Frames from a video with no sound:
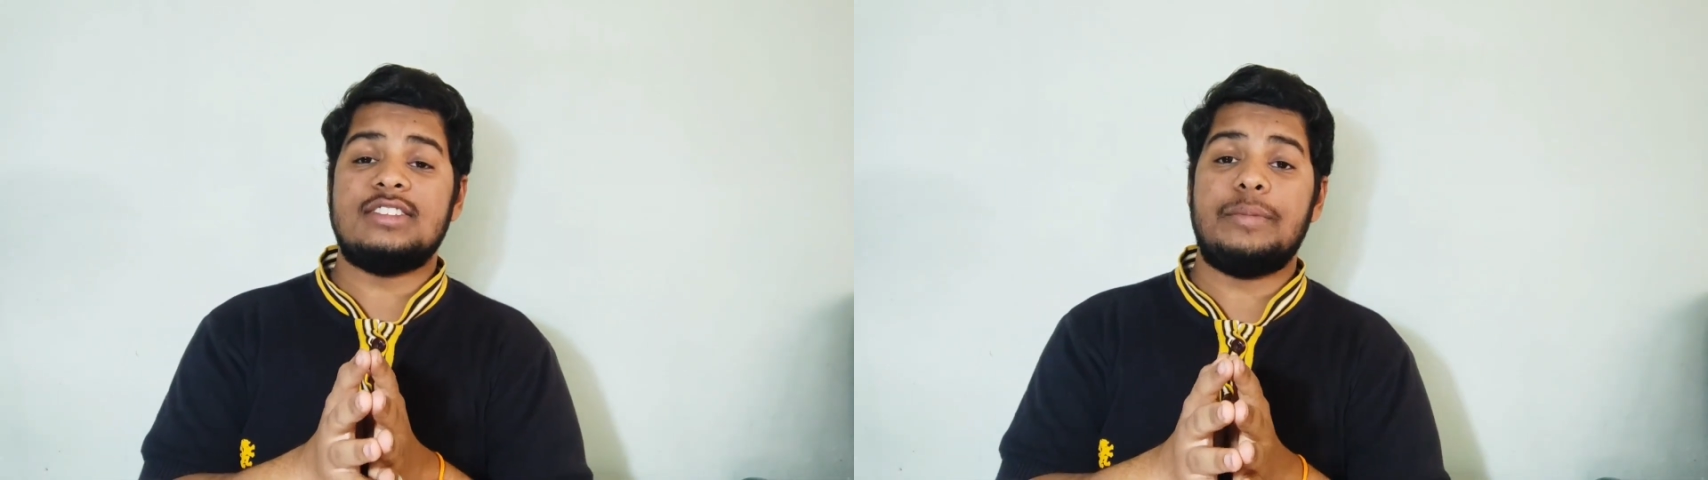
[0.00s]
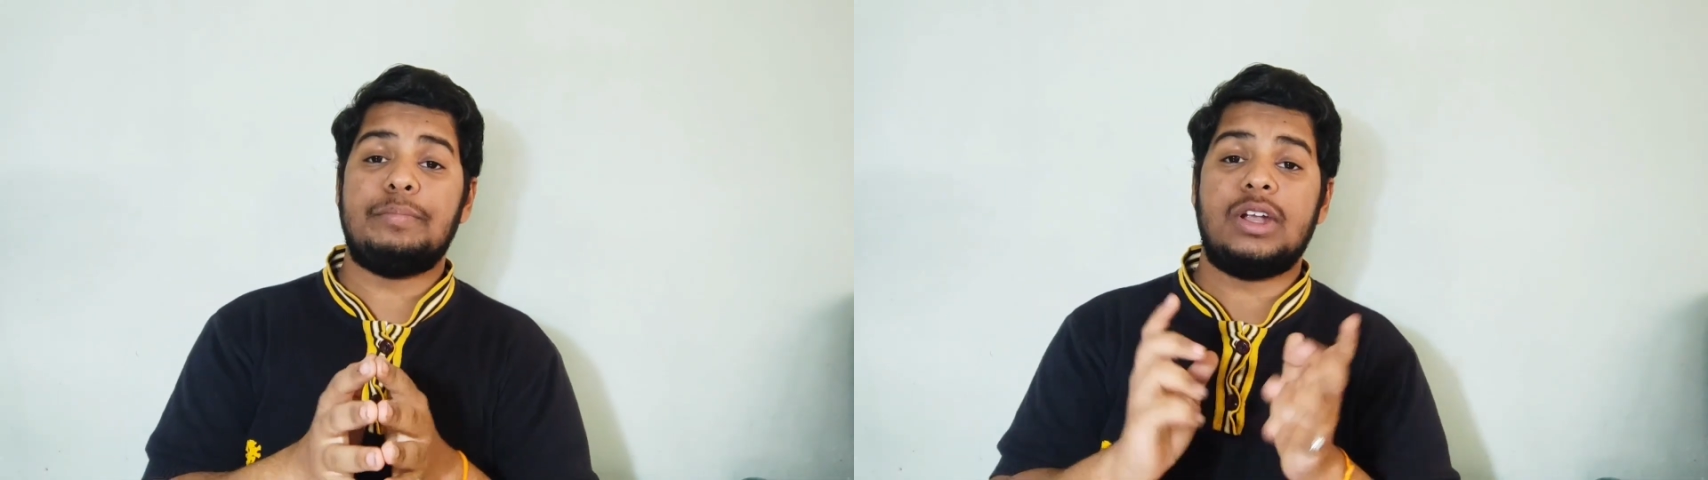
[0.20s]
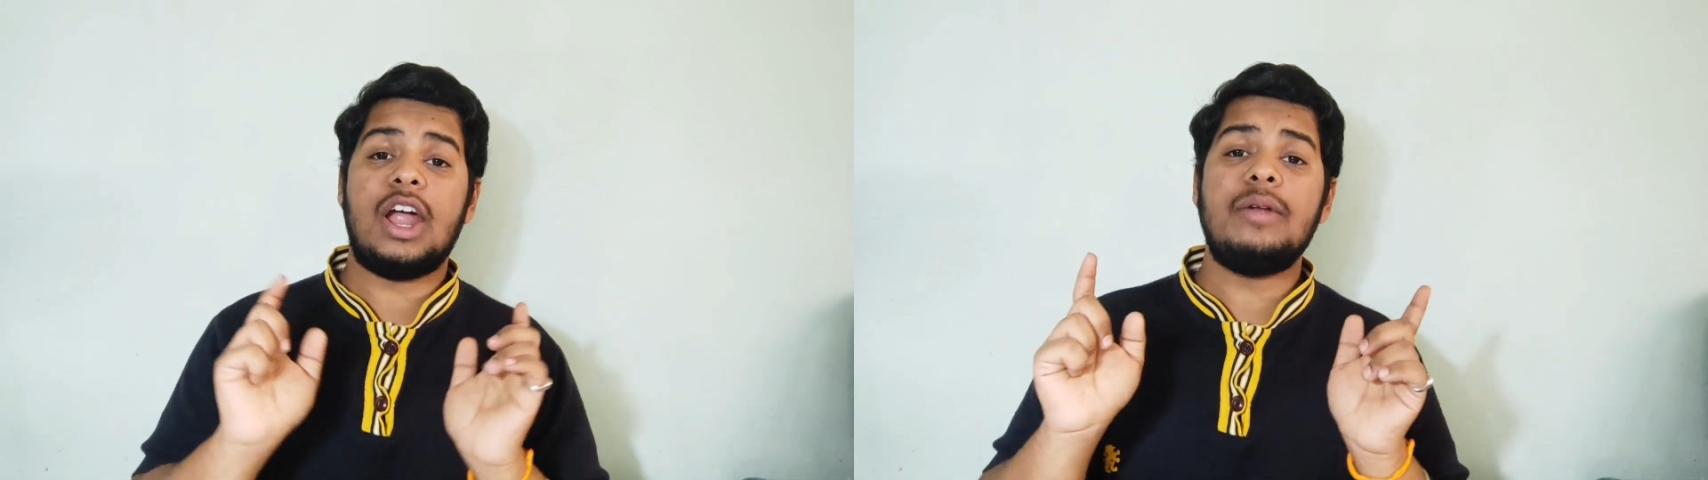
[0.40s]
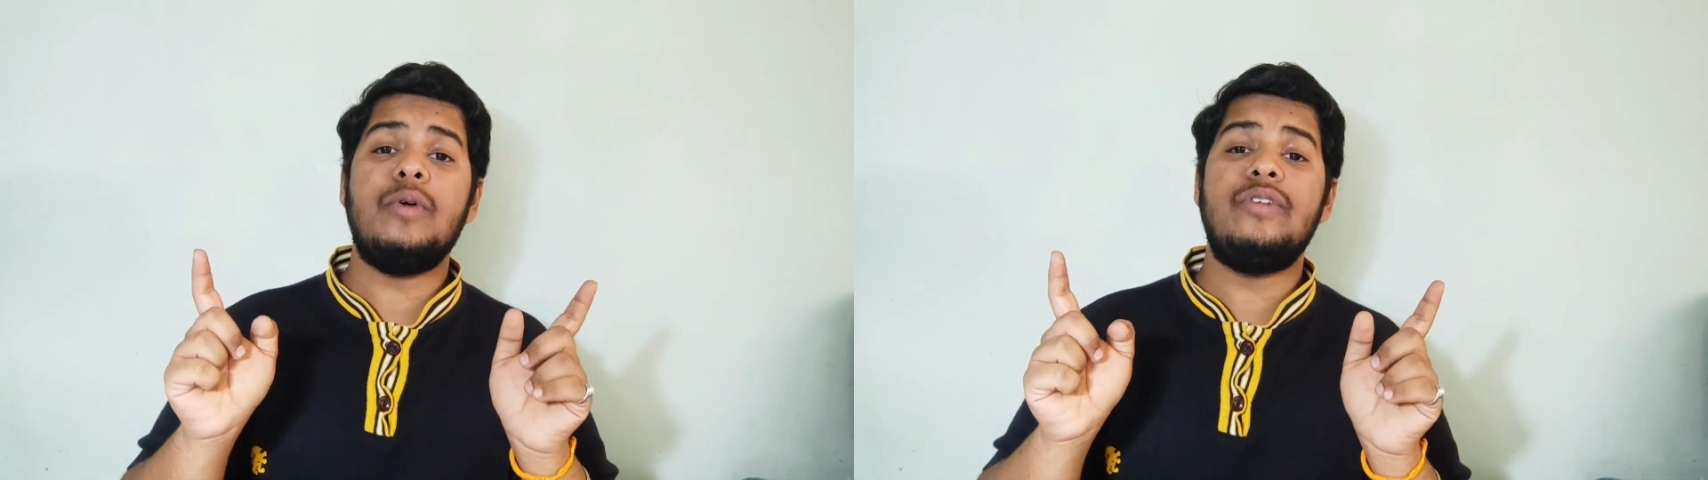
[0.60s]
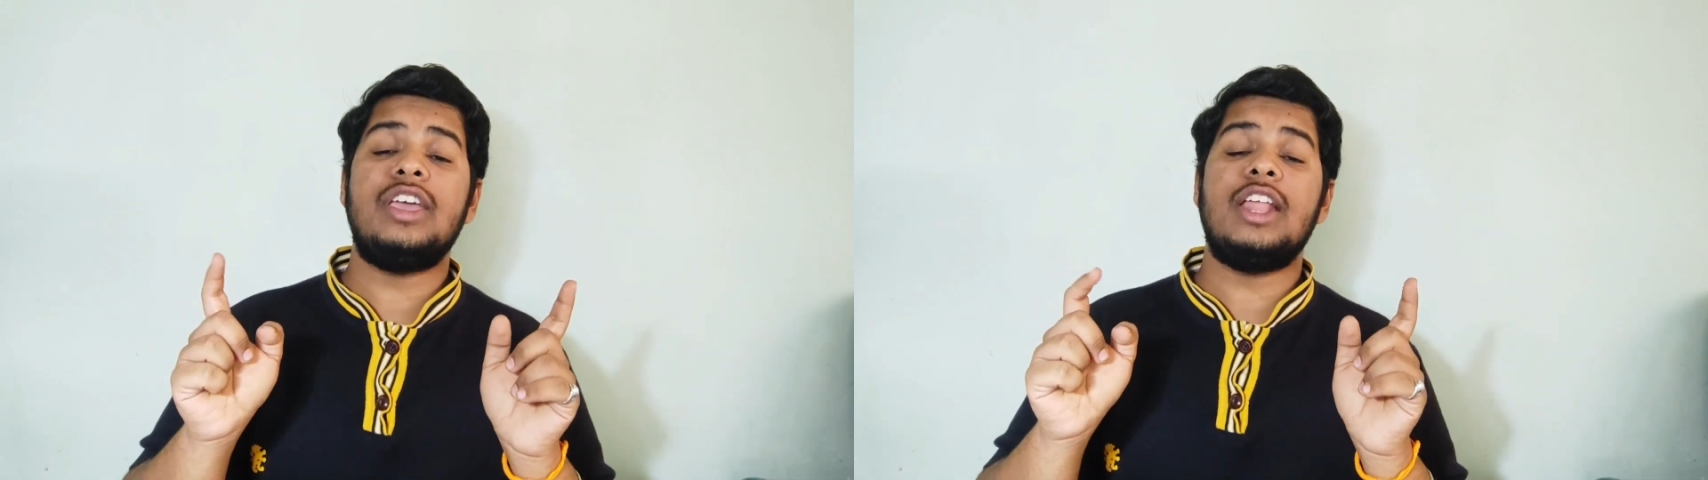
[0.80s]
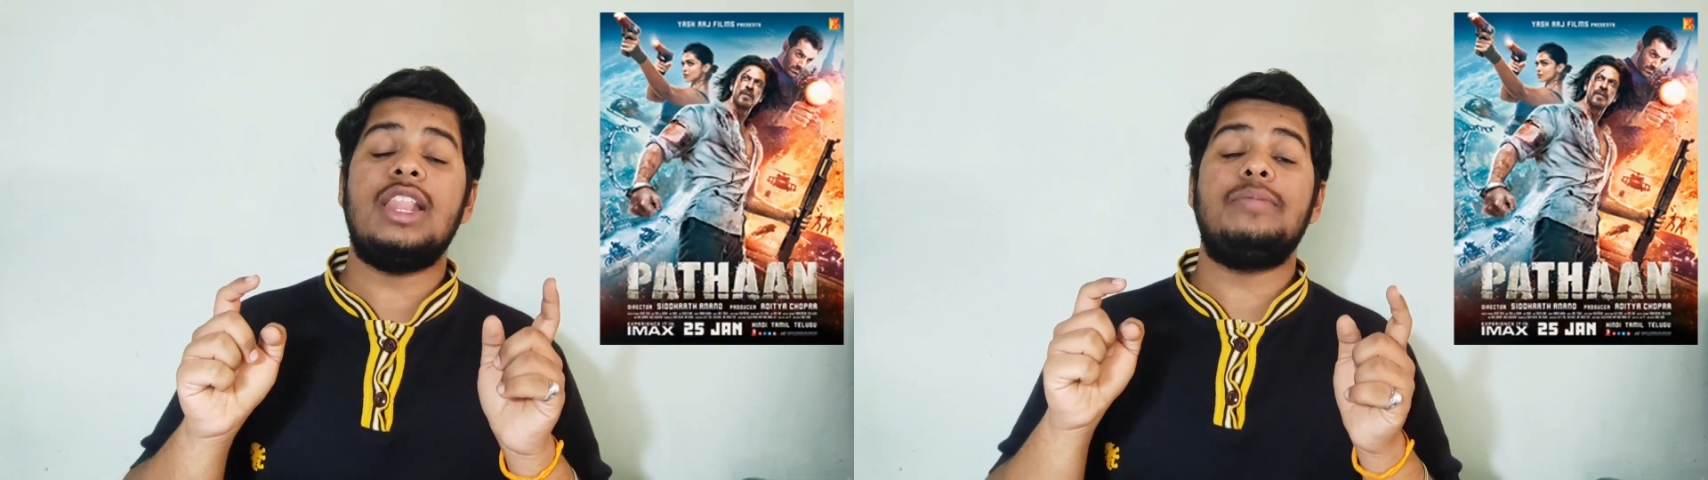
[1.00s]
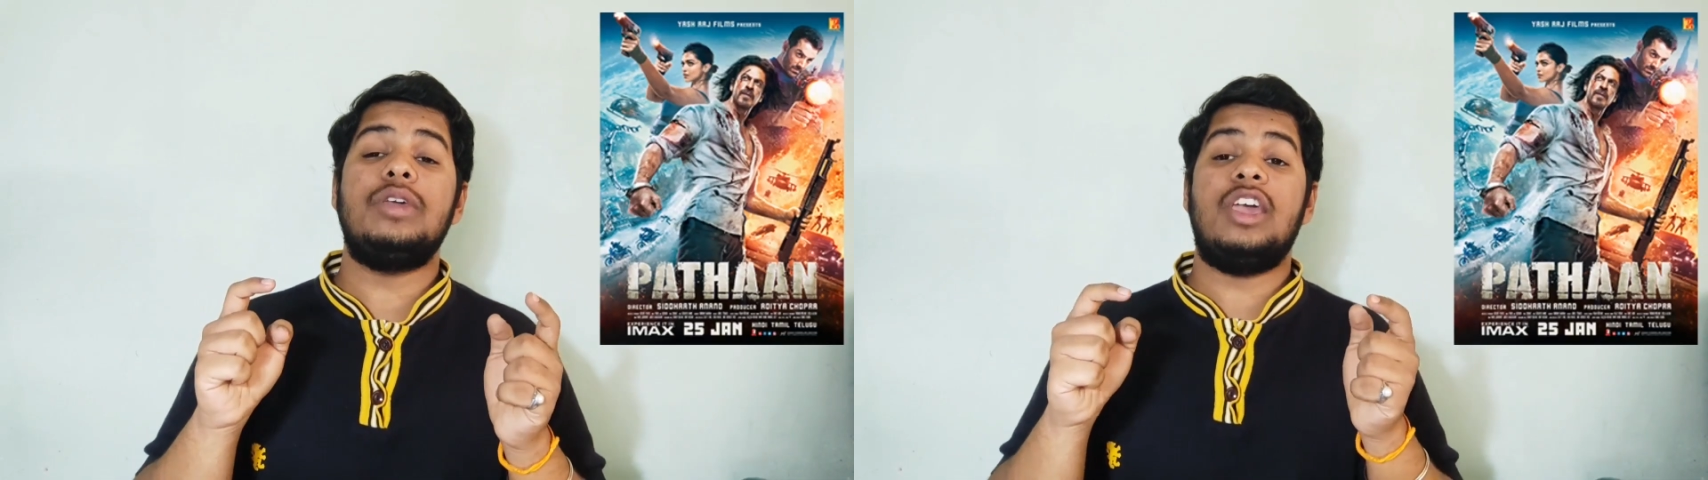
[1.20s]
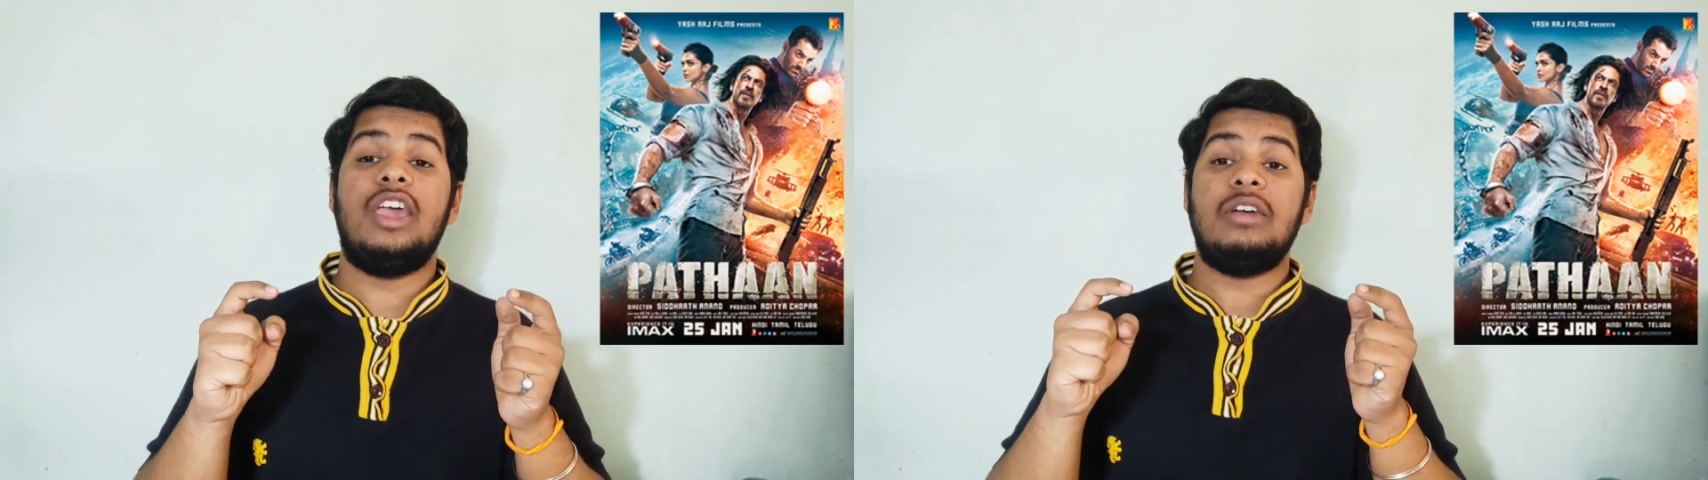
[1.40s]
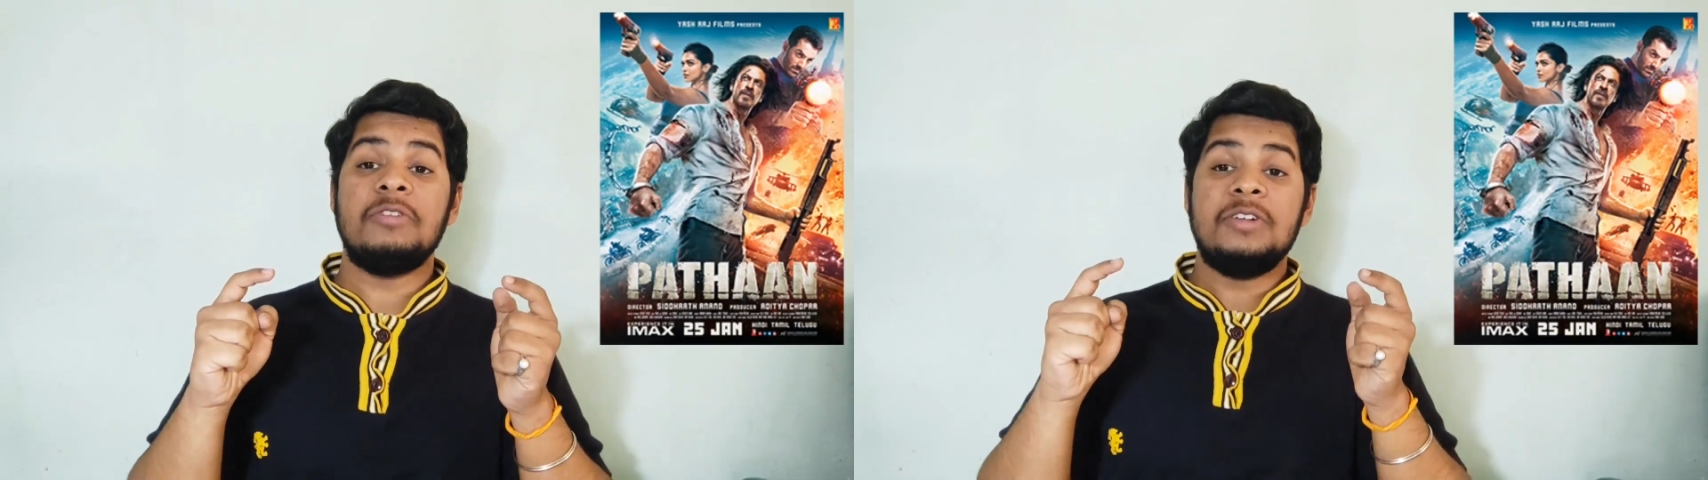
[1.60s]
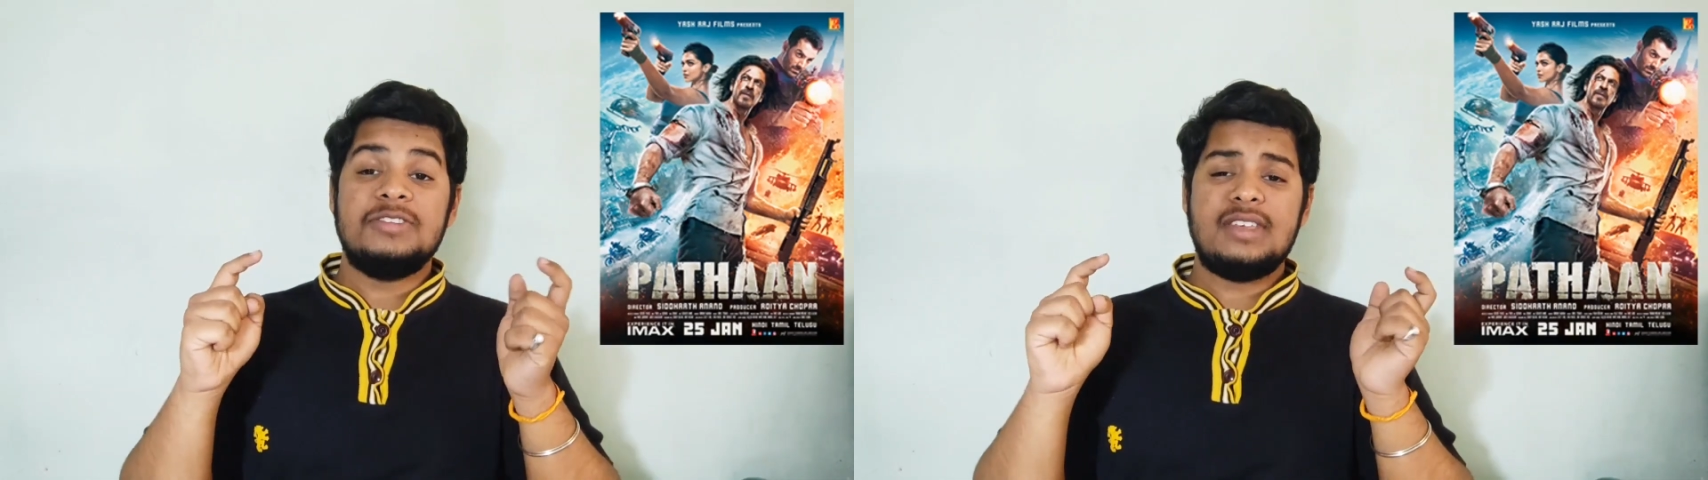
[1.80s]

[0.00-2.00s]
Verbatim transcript: साथ पठान मूवी के लिए भी एक